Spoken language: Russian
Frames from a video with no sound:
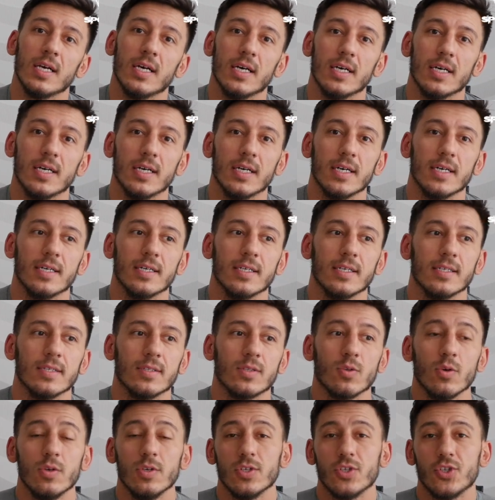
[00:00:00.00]
Э,
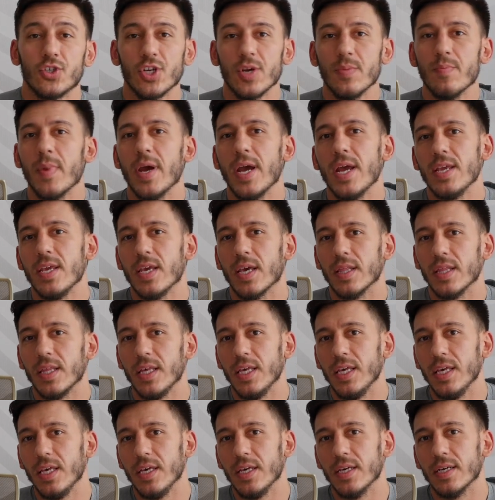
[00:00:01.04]
то есть Джим Мэннион
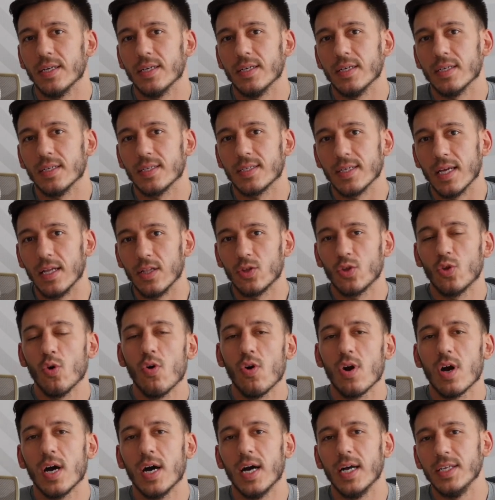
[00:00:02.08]
и
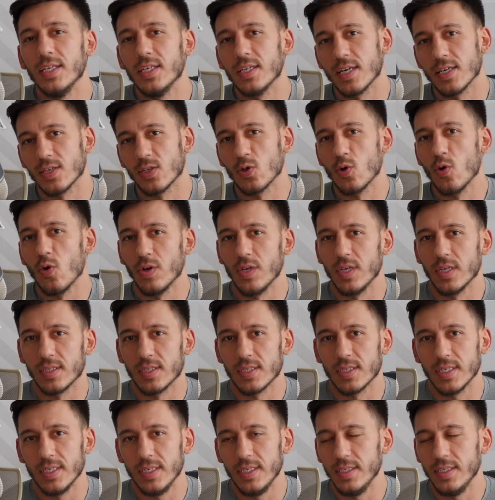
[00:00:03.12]
Сантоха, они расходятся.